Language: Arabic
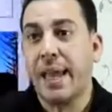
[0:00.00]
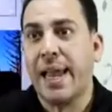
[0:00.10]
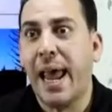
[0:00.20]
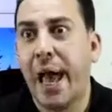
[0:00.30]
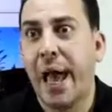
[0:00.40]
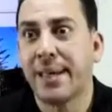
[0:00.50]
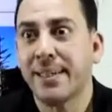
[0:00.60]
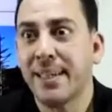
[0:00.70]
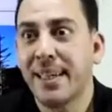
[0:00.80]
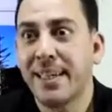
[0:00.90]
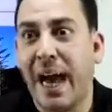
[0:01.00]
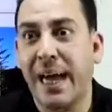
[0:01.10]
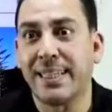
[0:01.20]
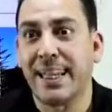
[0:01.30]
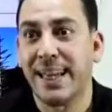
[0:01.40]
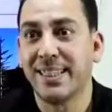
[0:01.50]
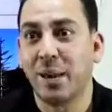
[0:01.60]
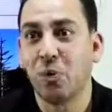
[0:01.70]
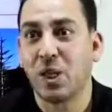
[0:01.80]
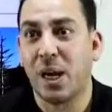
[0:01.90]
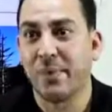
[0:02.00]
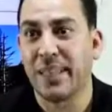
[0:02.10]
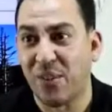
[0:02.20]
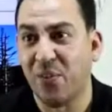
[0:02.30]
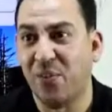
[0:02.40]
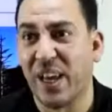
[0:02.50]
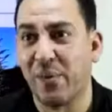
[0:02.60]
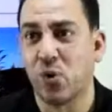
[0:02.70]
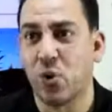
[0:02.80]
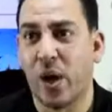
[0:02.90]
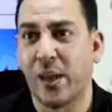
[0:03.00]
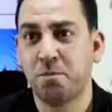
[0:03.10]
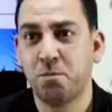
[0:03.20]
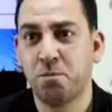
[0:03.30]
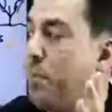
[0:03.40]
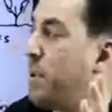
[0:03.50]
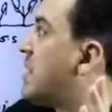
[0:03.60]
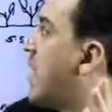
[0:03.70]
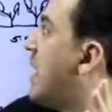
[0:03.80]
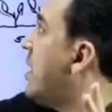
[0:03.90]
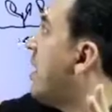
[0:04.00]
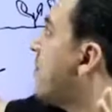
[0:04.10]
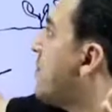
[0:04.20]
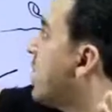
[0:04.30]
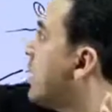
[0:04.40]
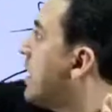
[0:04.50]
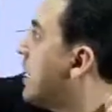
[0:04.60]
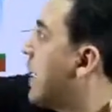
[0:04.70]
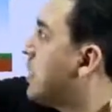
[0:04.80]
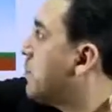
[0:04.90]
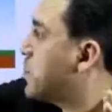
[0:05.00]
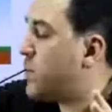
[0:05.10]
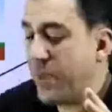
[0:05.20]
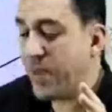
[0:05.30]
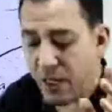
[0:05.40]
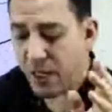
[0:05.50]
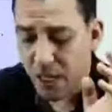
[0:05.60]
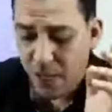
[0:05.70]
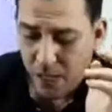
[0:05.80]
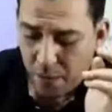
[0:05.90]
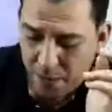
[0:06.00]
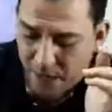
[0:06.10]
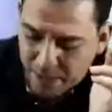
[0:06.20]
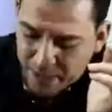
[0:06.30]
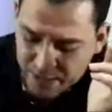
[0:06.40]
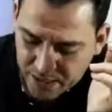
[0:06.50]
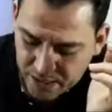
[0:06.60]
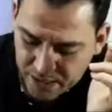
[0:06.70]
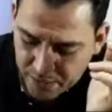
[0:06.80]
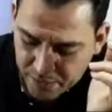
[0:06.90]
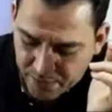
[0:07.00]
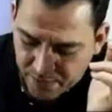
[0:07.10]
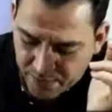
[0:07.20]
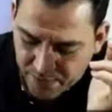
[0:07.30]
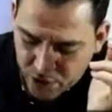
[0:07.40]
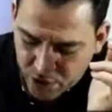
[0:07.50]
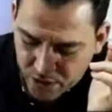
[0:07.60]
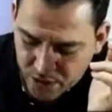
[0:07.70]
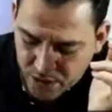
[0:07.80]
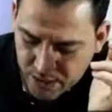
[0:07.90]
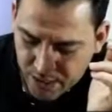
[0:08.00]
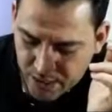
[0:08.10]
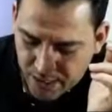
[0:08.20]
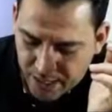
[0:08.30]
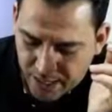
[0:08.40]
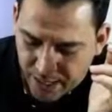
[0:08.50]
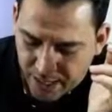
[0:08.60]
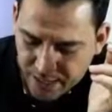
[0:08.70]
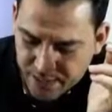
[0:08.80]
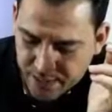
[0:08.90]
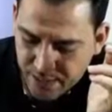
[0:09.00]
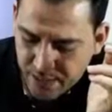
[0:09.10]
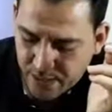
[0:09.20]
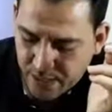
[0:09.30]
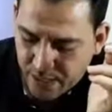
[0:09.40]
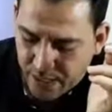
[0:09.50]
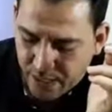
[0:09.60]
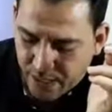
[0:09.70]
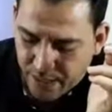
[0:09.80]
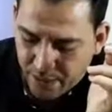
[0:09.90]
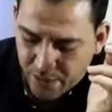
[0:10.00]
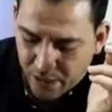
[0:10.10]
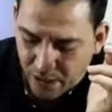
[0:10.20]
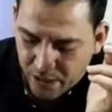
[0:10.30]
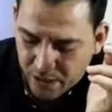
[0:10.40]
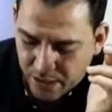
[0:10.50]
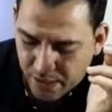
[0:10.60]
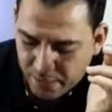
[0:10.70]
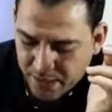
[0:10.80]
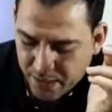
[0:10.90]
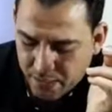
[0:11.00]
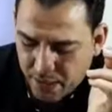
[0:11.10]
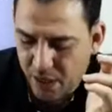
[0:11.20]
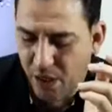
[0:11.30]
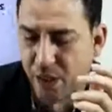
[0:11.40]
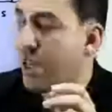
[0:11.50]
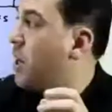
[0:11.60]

يقلقك يحسسك ان انت بص عربيتك هتنفجر فيك وانت وبالتالي يفضل الاتموسفير يعمل سيريس من الريفليكشنز للهيت اللي جايه من الارض الاميتد من الارث